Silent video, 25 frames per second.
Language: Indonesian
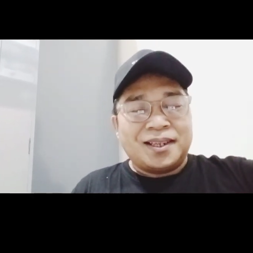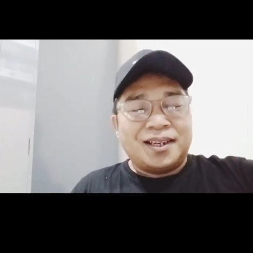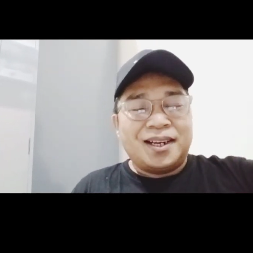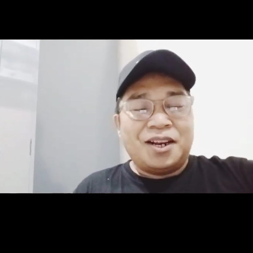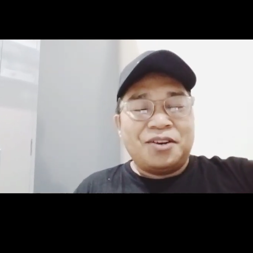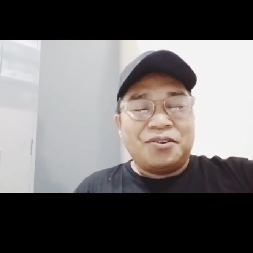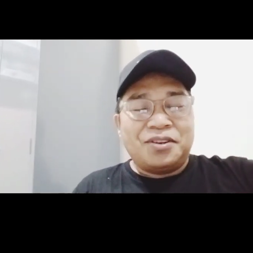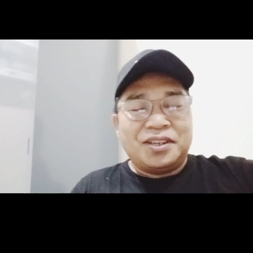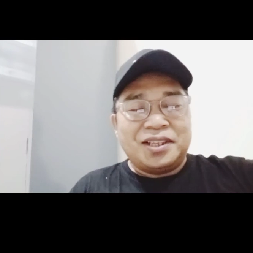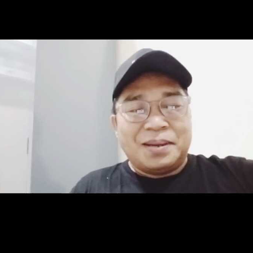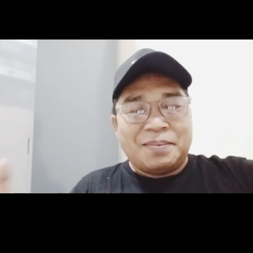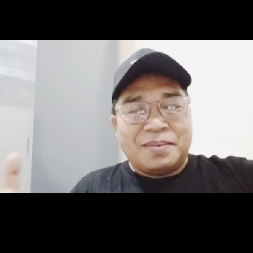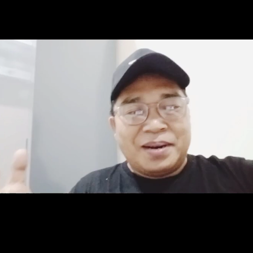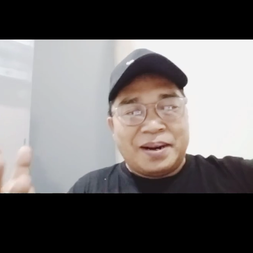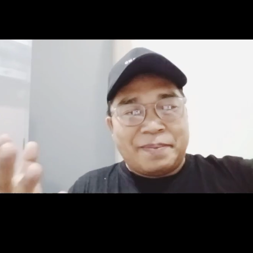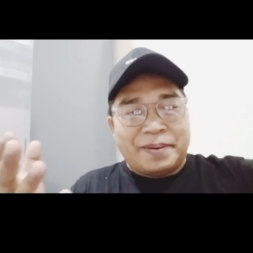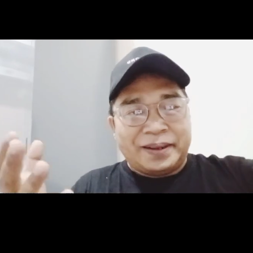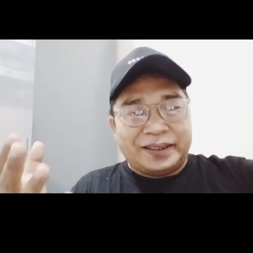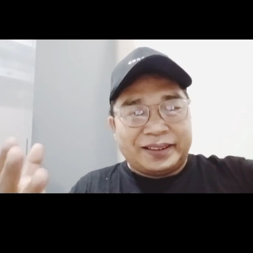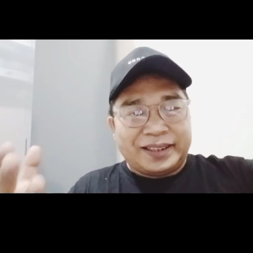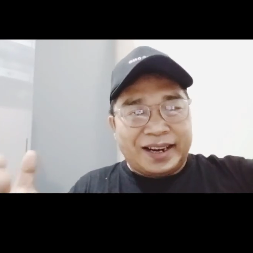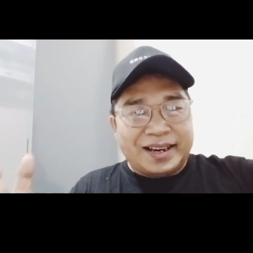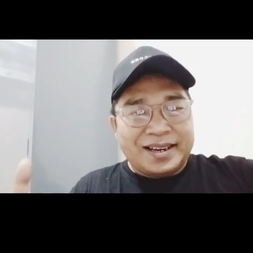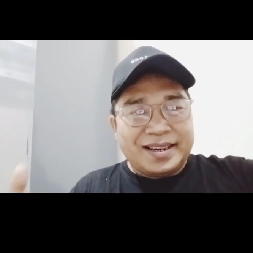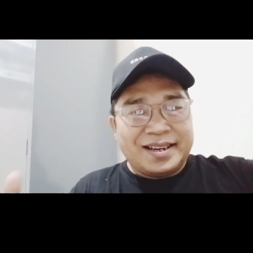lalu kita
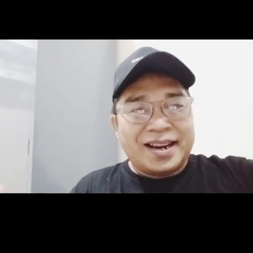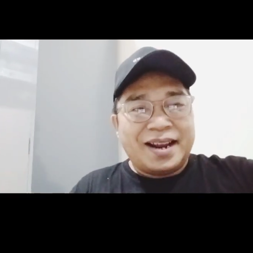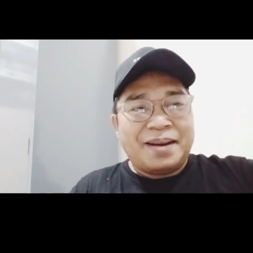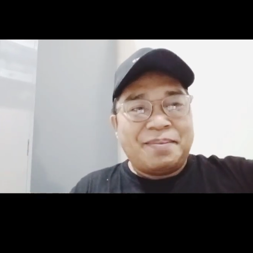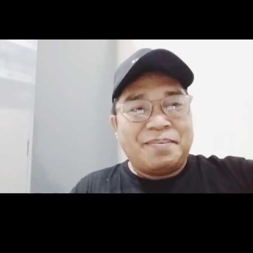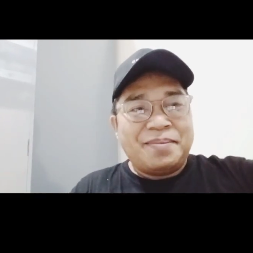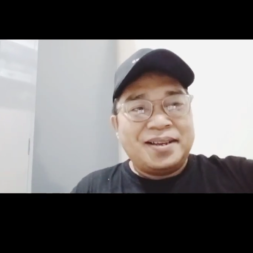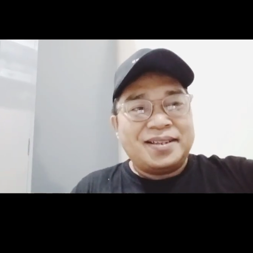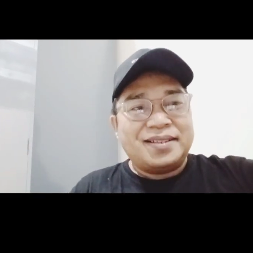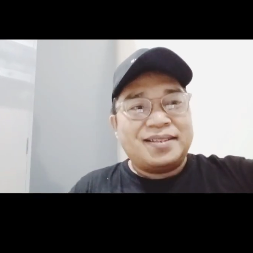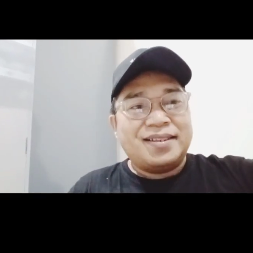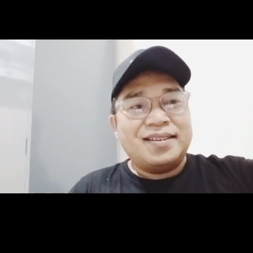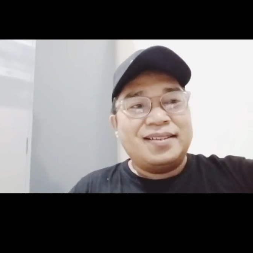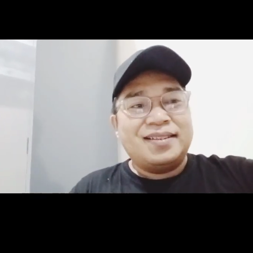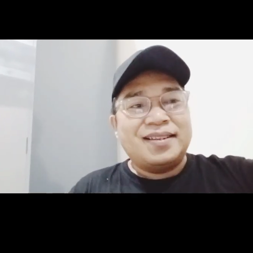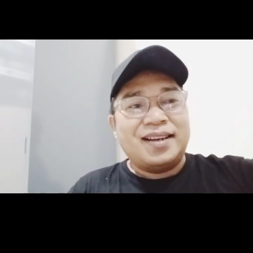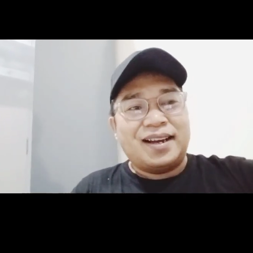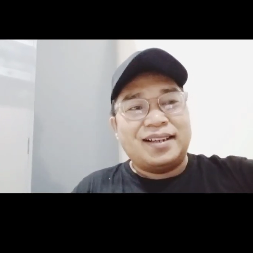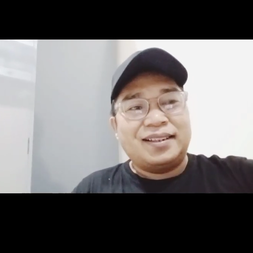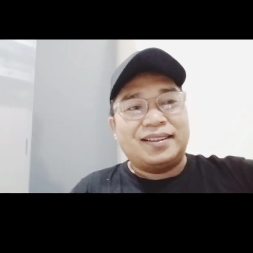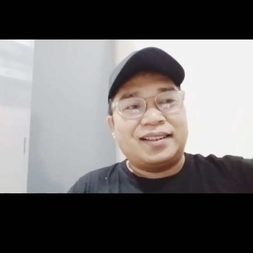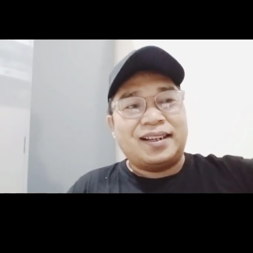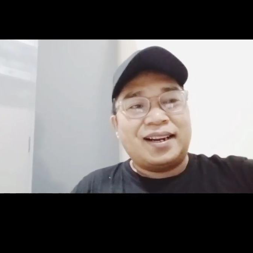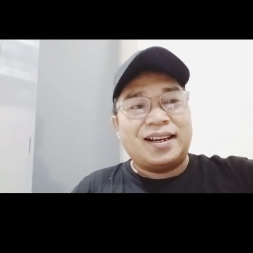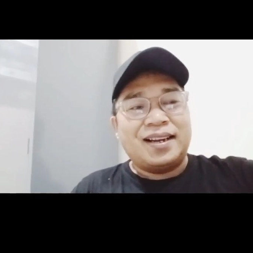mendapatkan damai
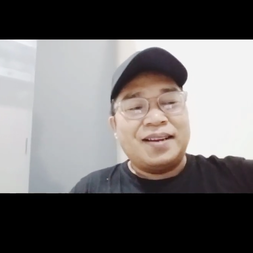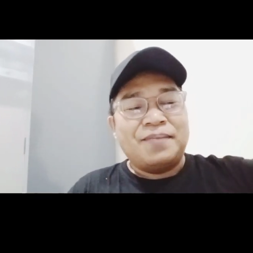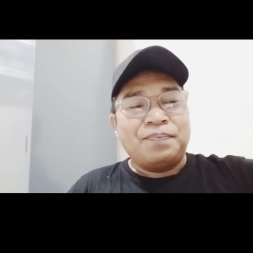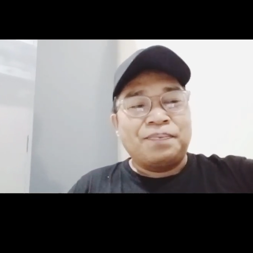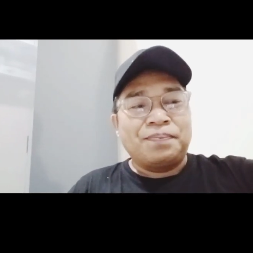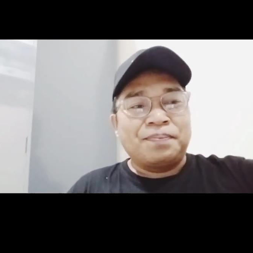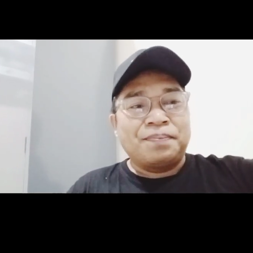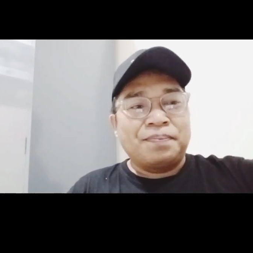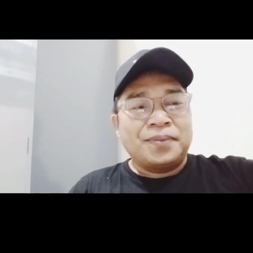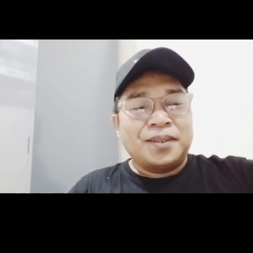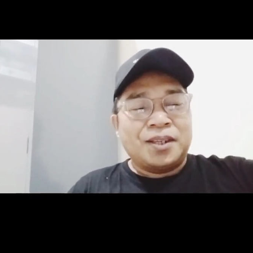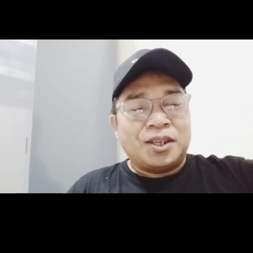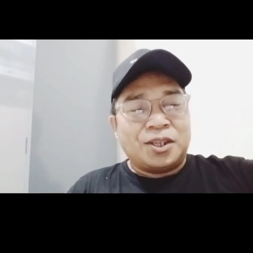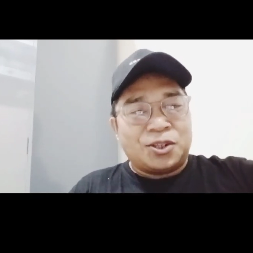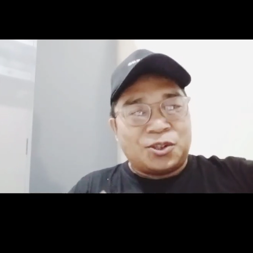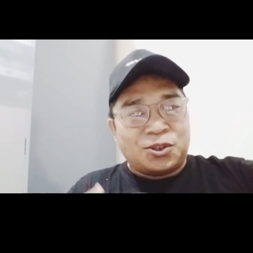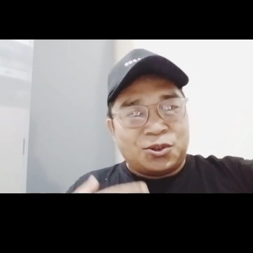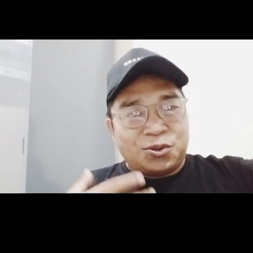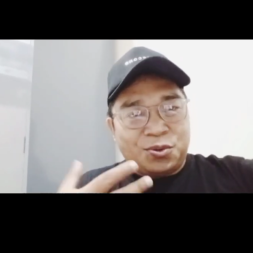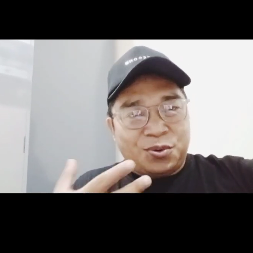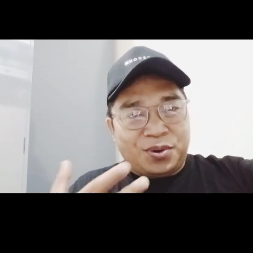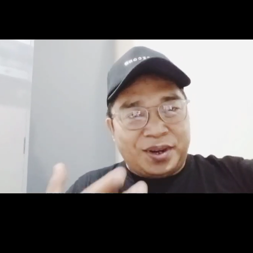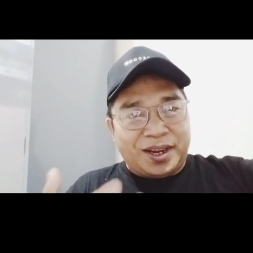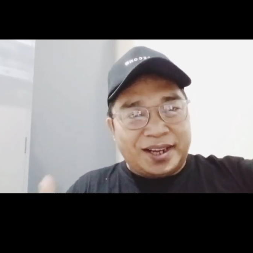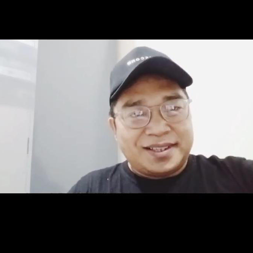sejahtera
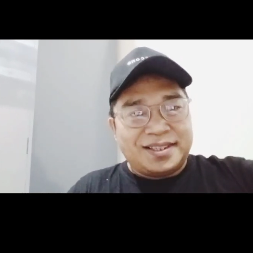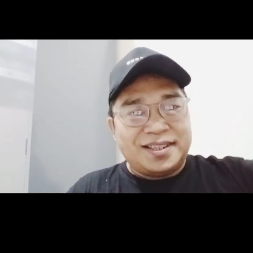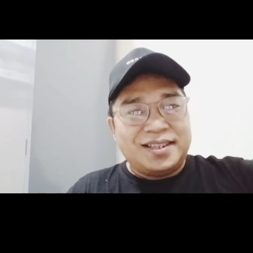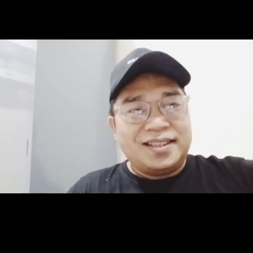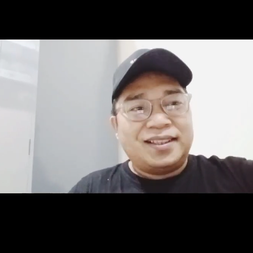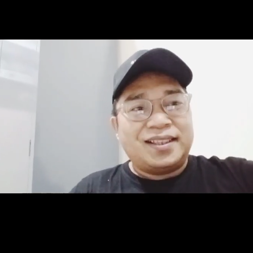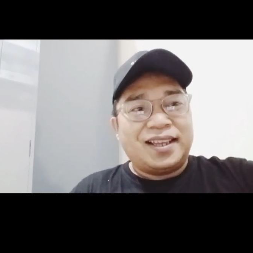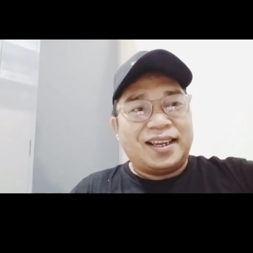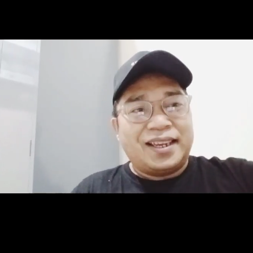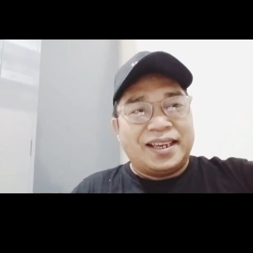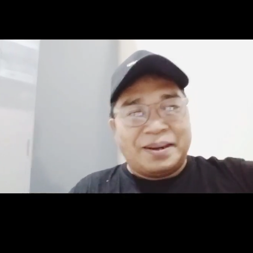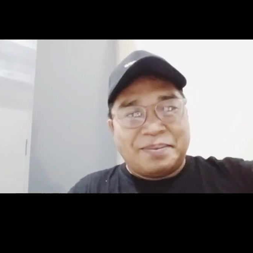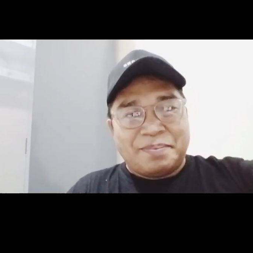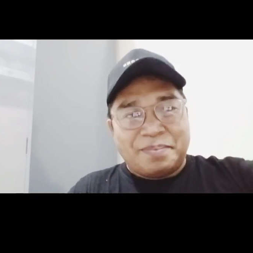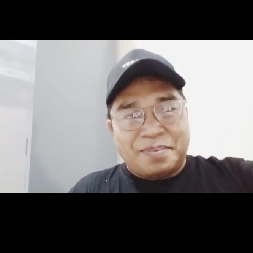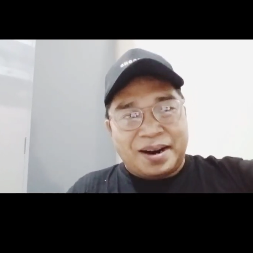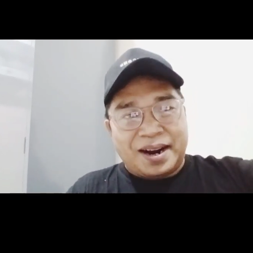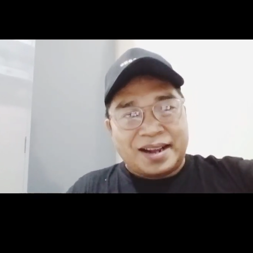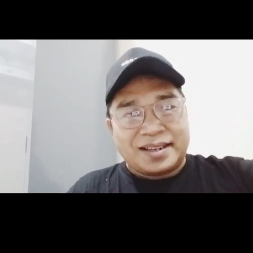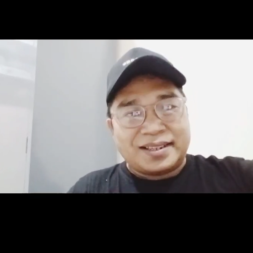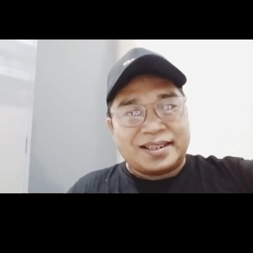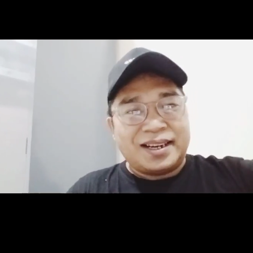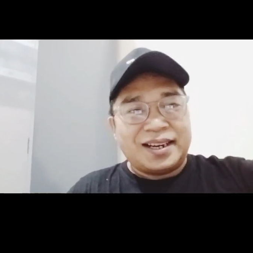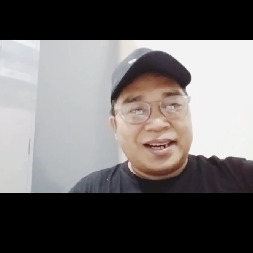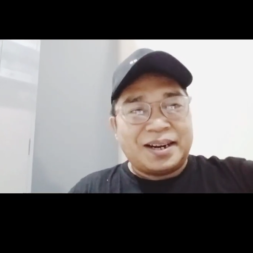sukacita yang
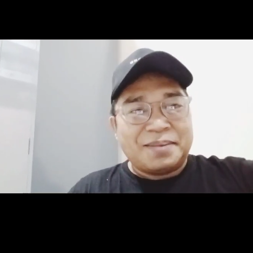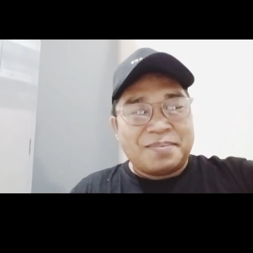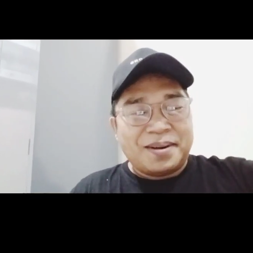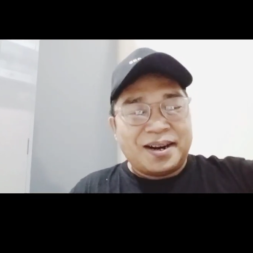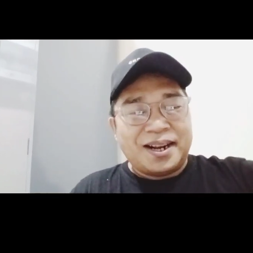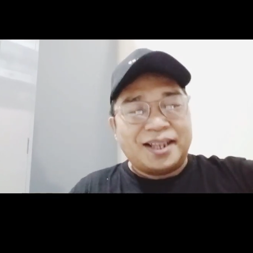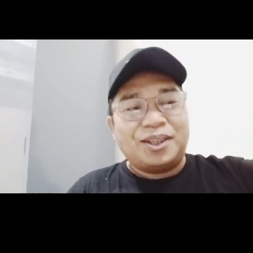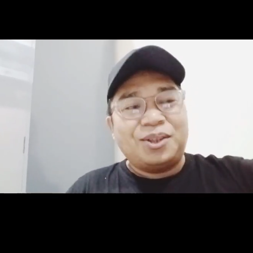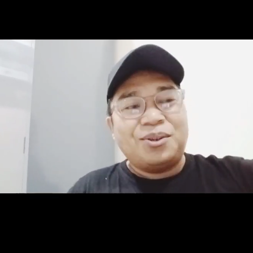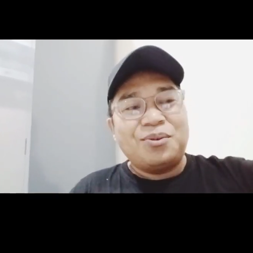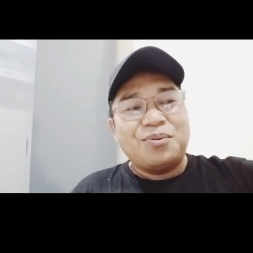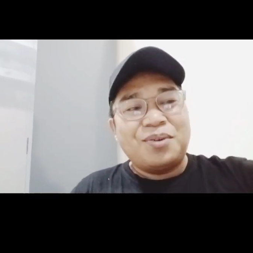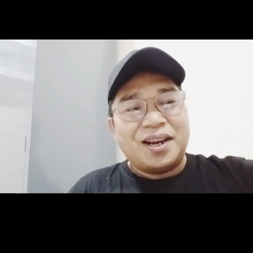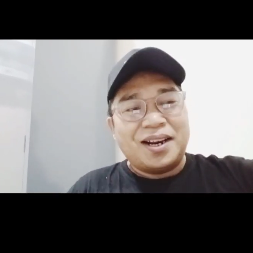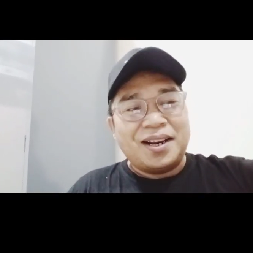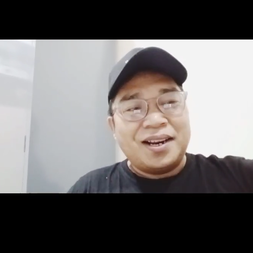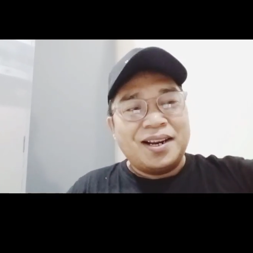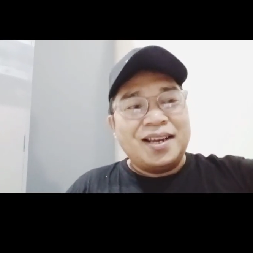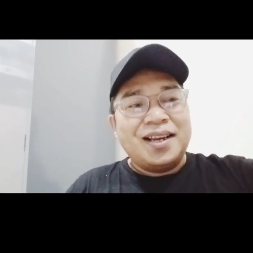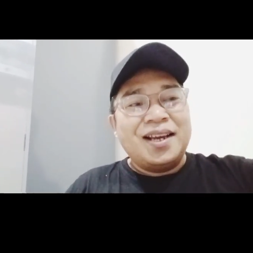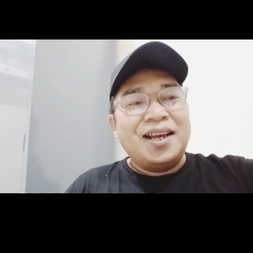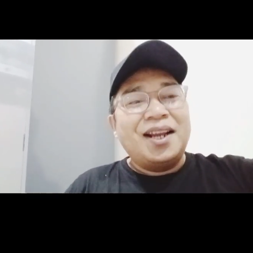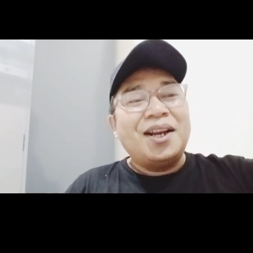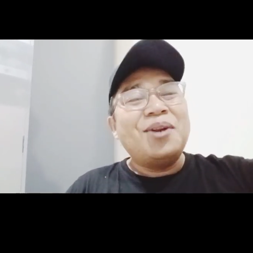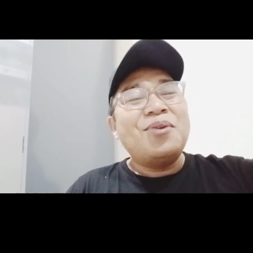berasal daripada Tuhan.
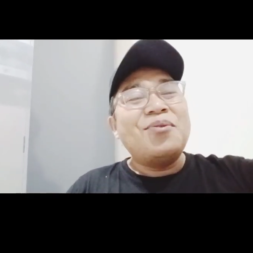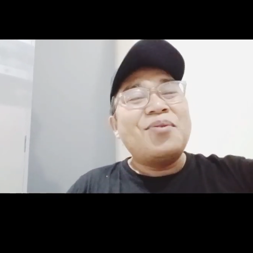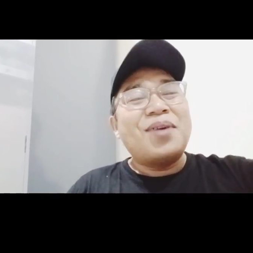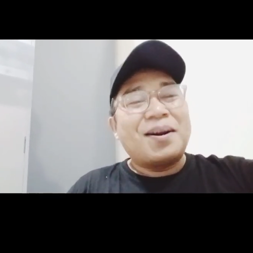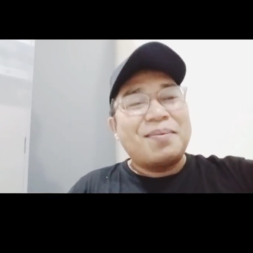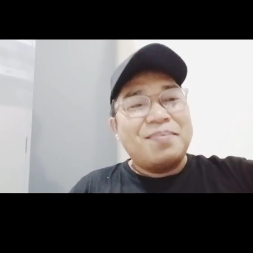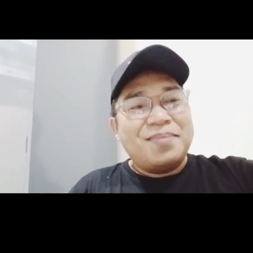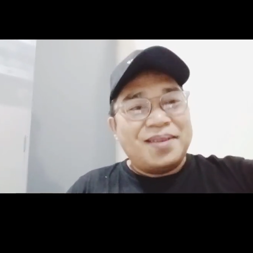Luar